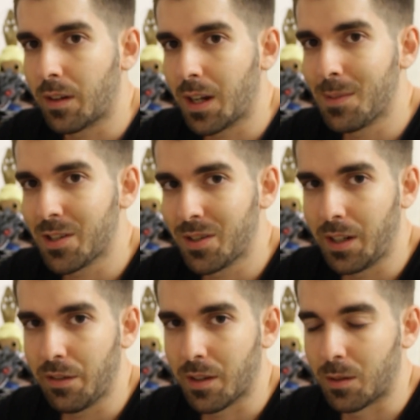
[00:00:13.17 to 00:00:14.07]

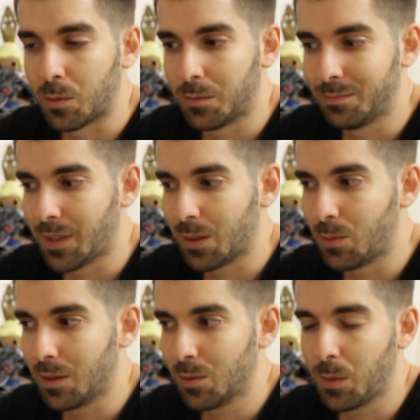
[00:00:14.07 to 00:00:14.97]
remasterizado, ¿de
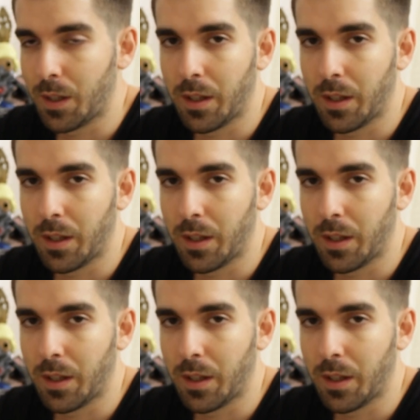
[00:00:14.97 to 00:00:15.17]
acuerdo?